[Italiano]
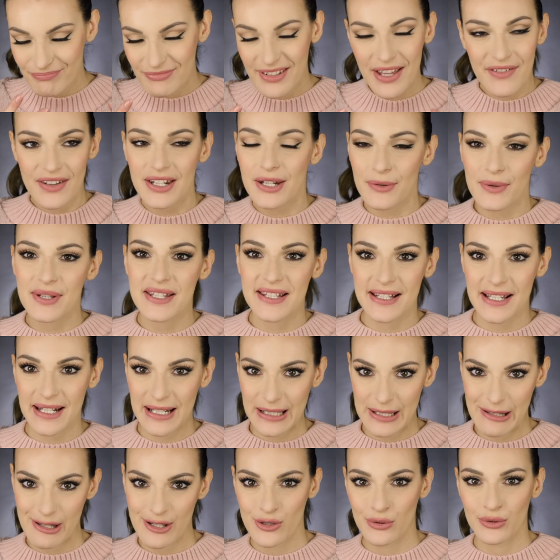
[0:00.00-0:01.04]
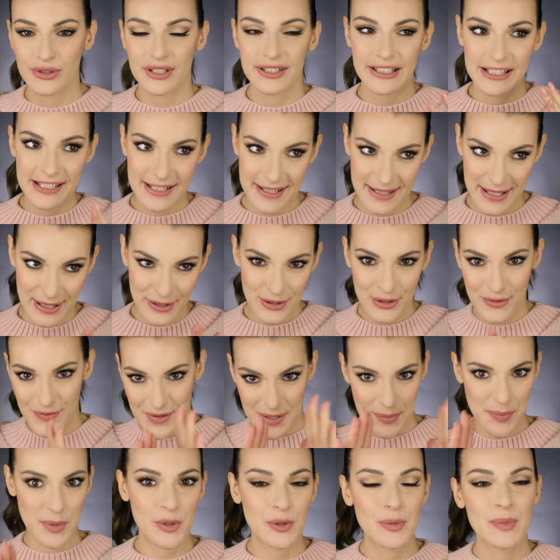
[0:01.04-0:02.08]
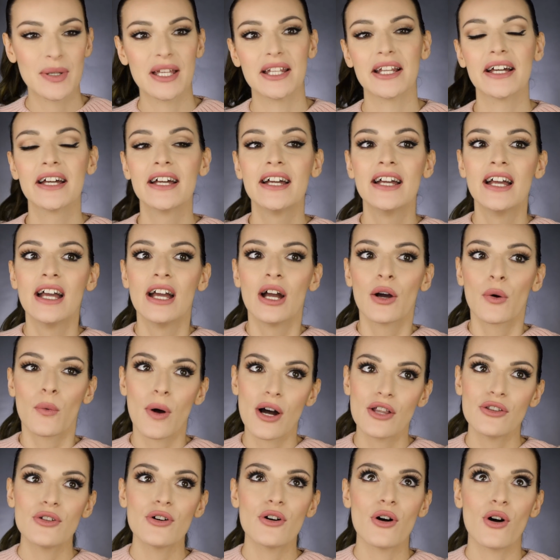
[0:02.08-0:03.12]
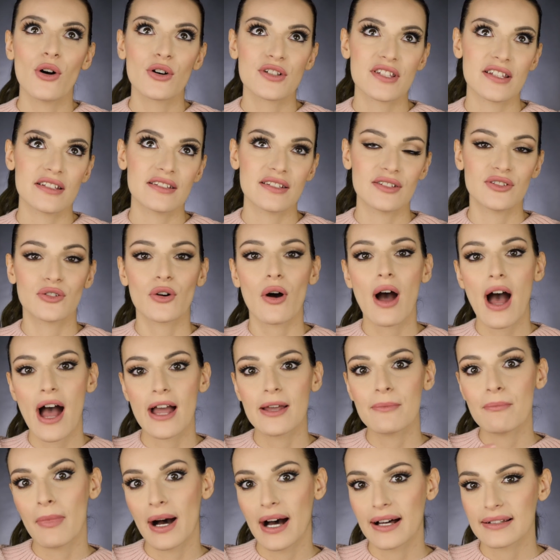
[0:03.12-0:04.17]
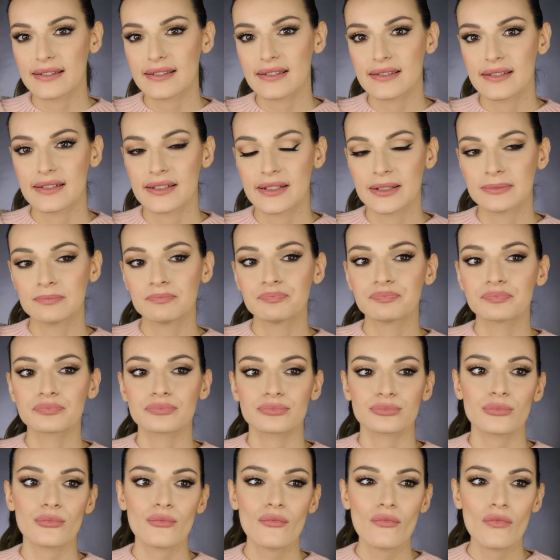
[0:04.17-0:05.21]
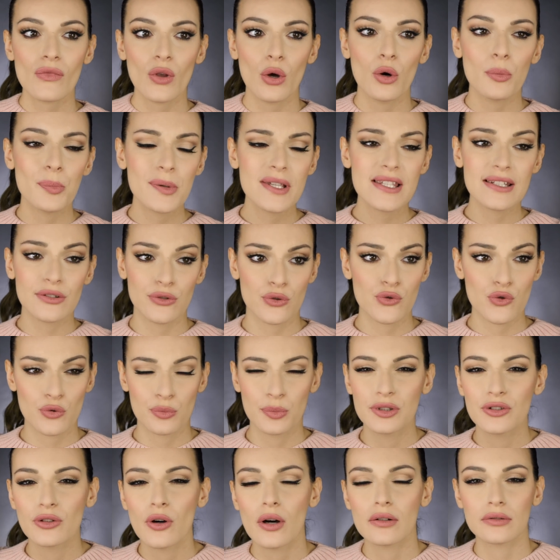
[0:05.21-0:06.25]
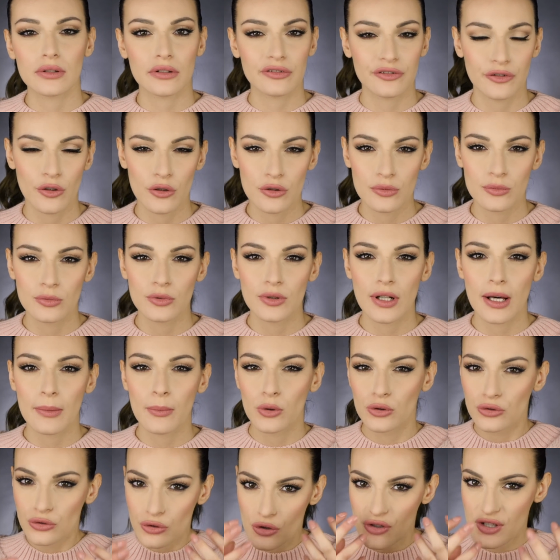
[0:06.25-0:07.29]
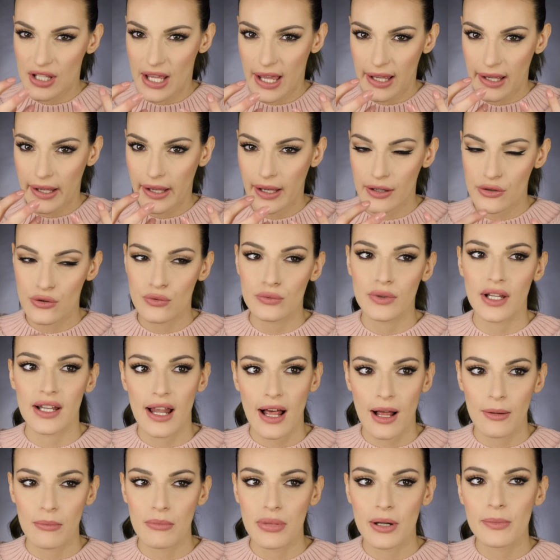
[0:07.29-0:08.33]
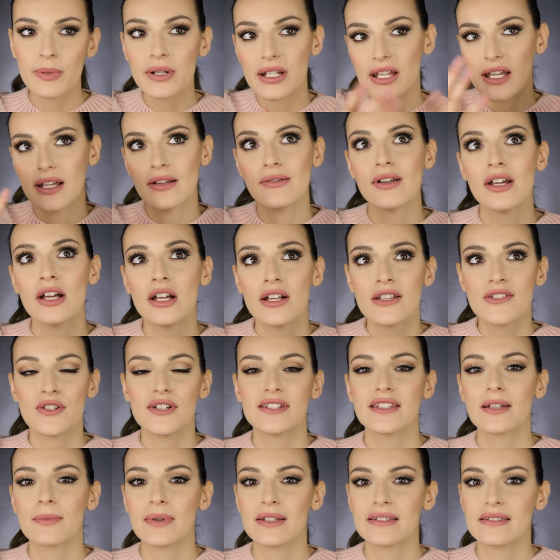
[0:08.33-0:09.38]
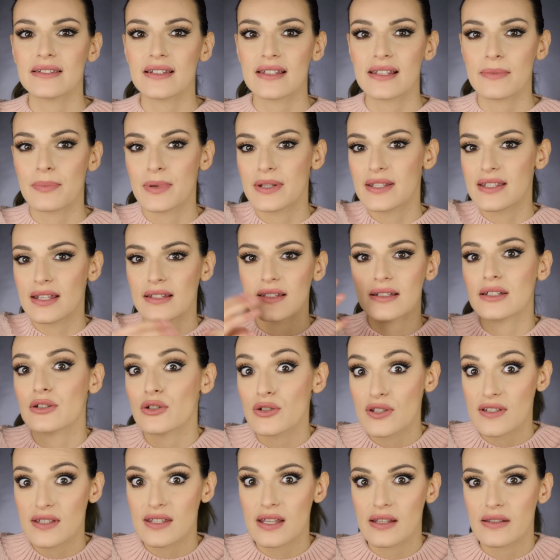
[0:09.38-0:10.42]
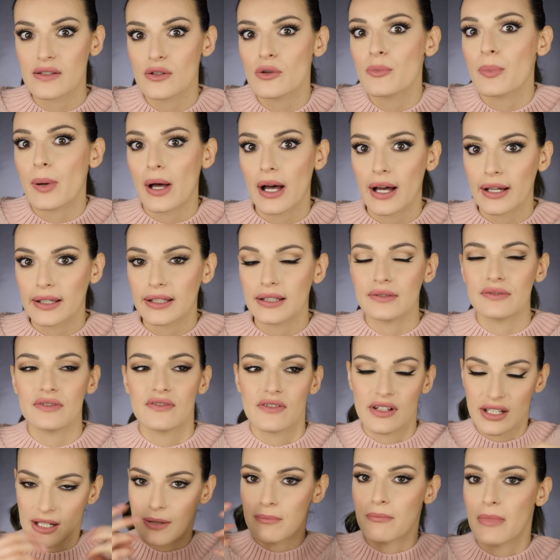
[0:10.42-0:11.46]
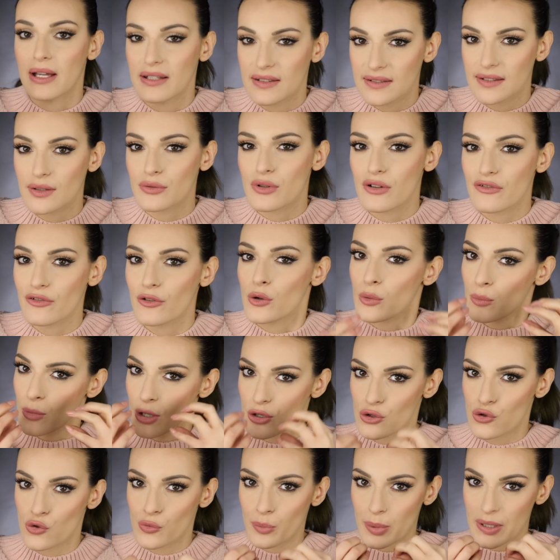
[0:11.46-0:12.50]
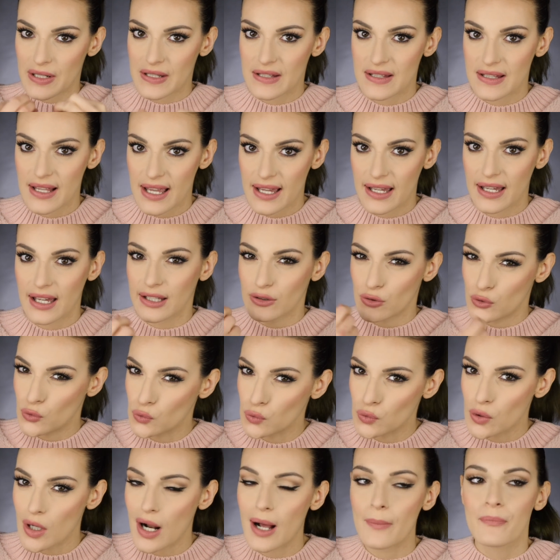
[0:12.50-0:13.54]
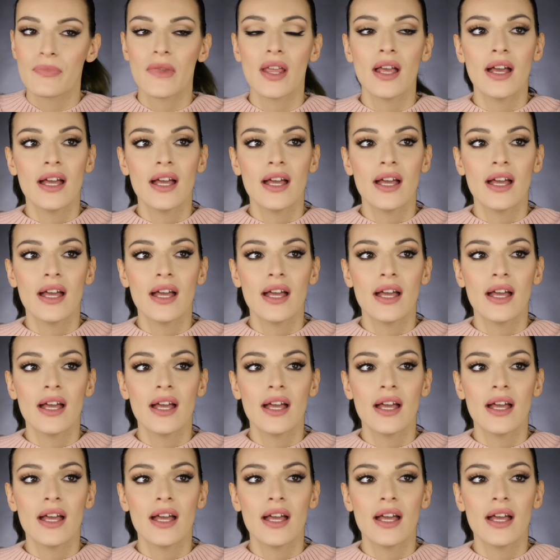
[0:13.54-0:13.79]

di avere questa reazione, nel senso vi spiego bene, quando ho sentito I'm matte ho pensato subito a una formula molto secca sulle labbra perché solitamente se pensate dei rossetti opachi vi viene in mente una formula super secca e dura.